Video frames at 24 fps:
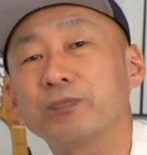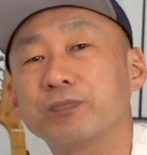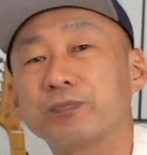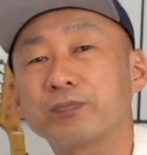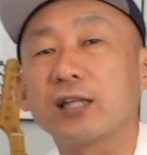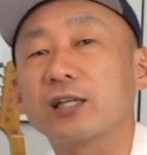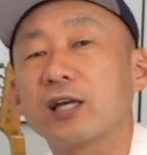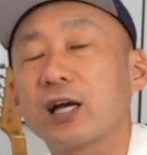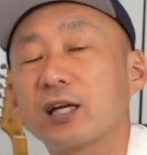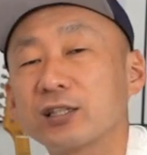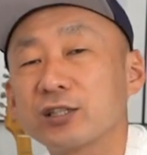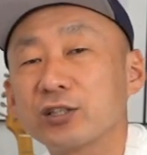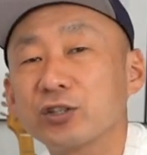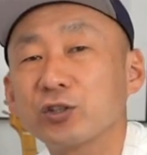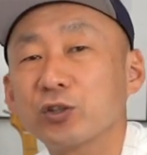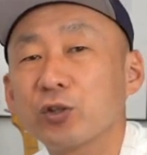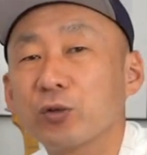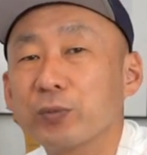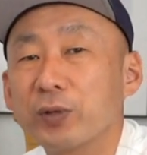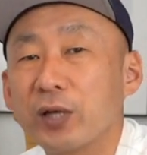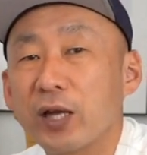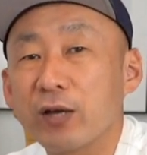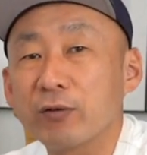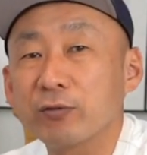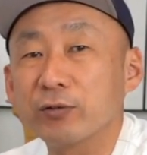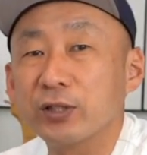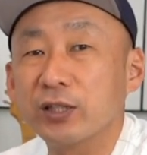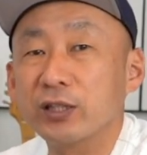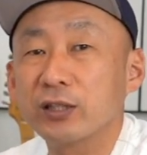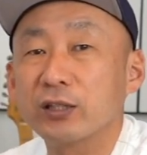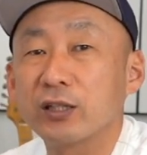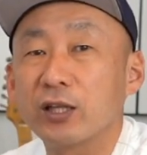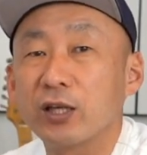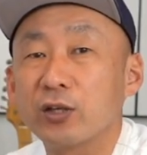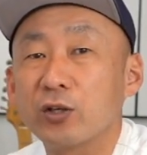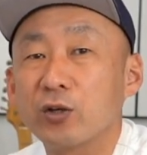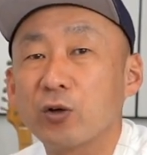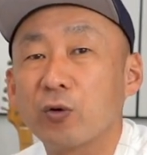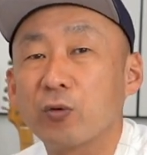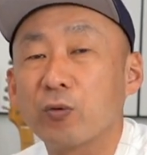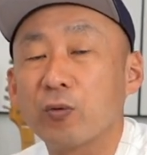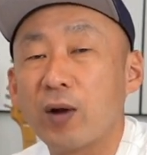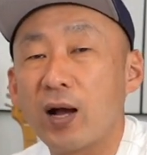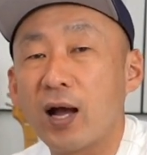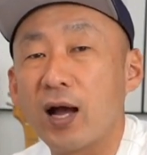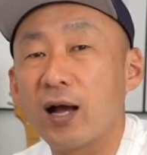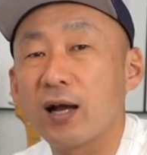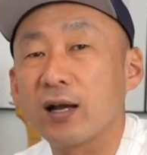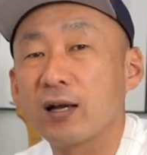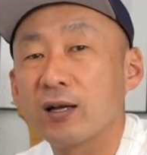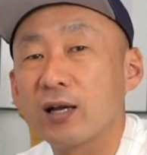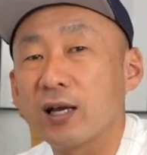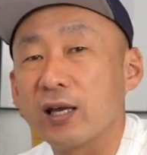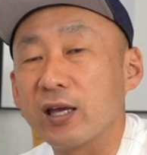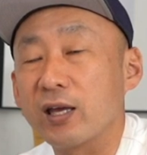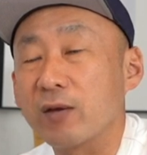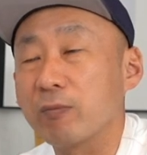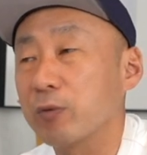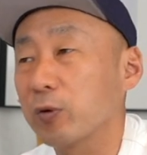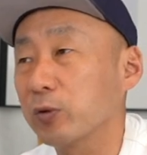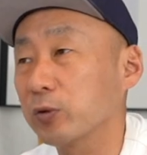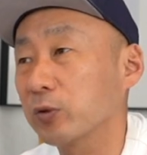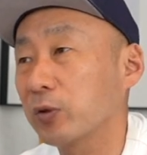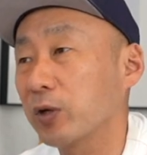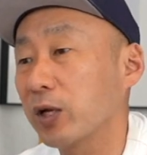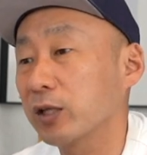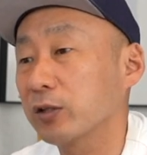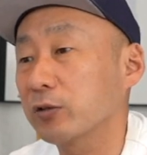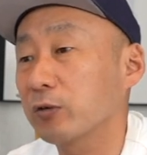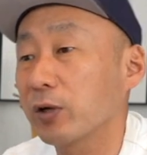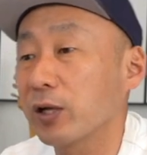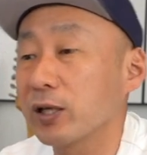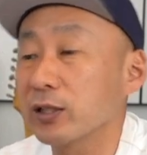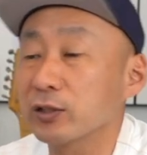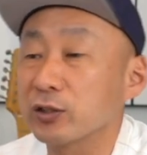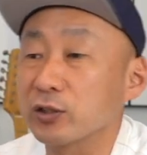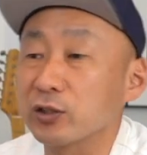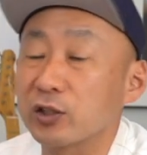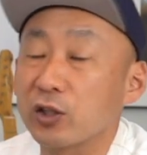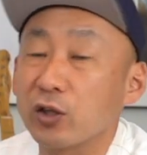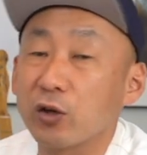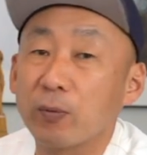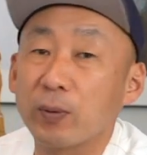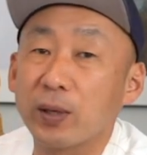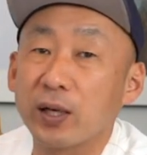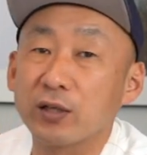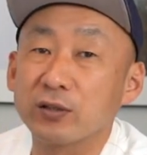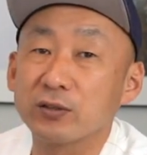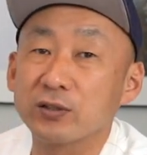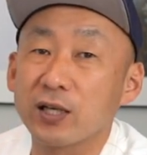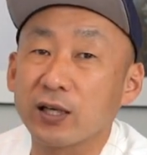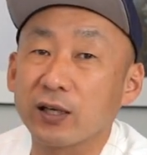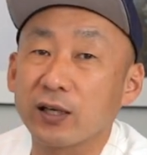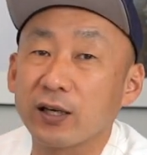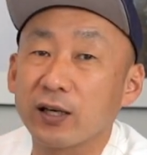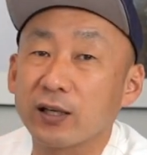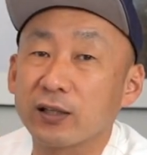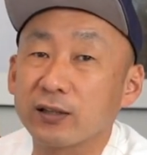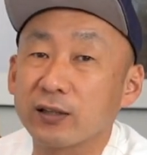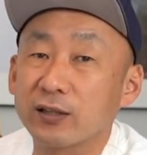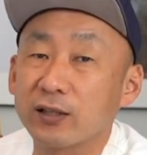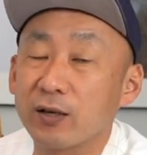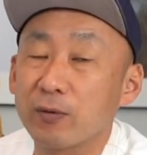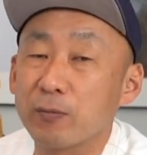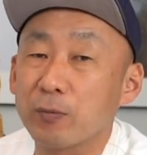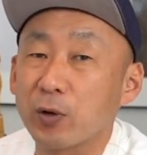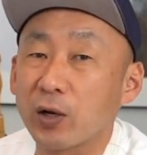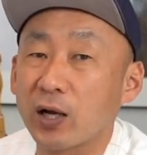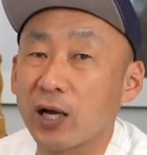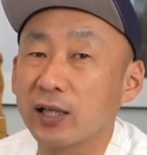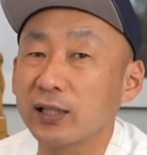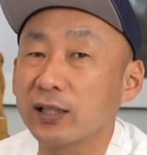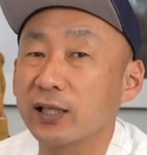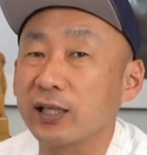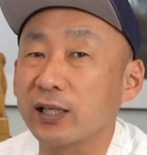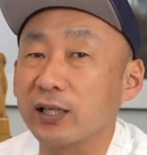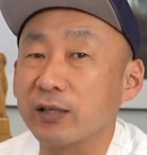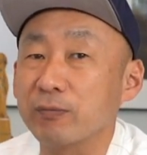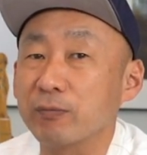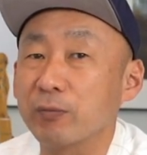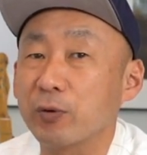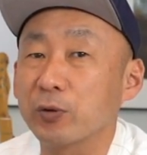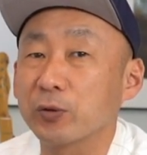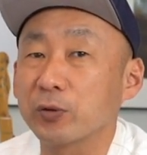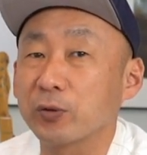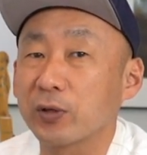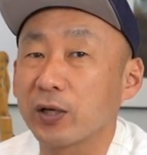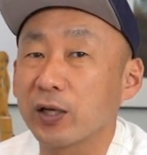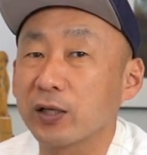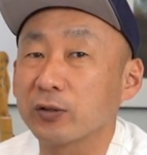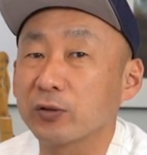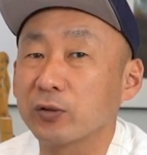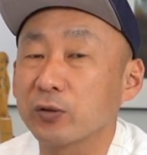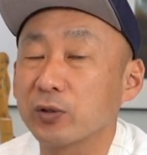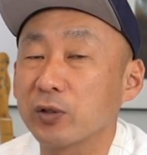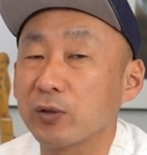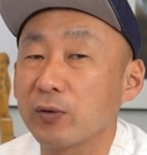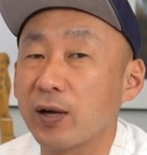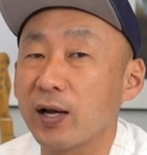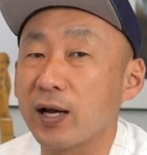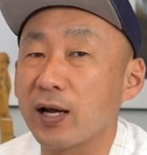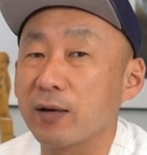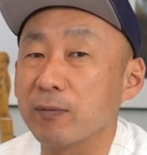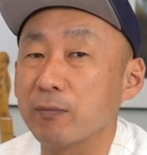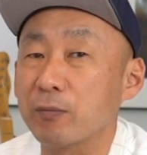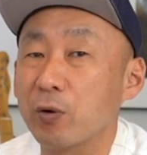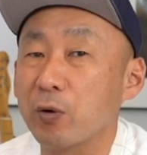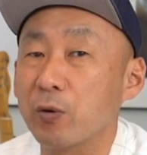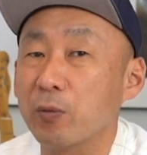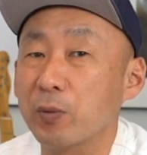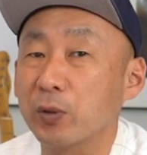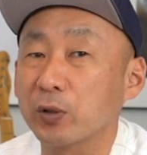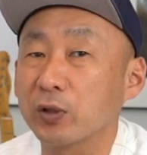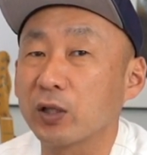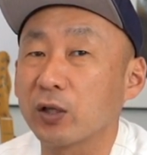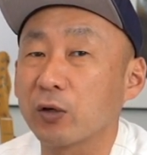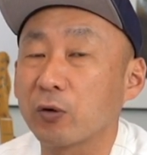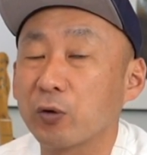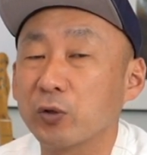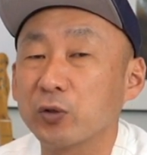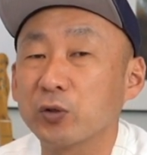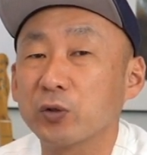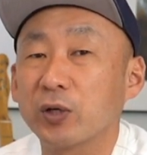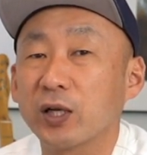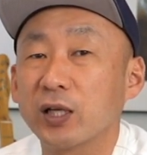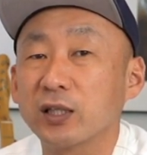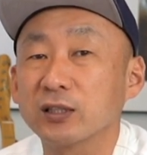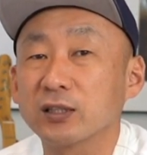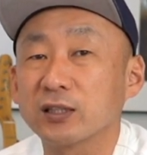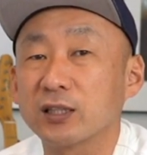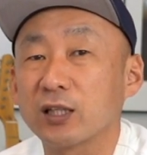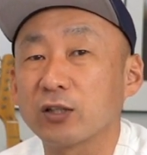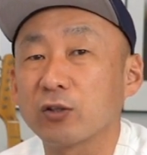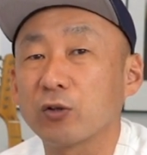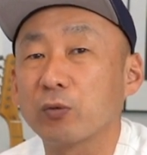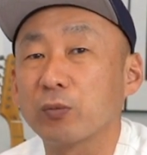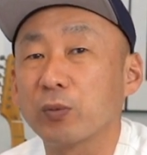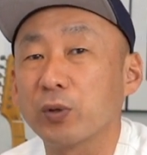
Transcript: で 85mm F1.4 は、ポートレートレンズって呼ばれるだけあって、もうかなりポートレートにはもうもってこいのレンズだと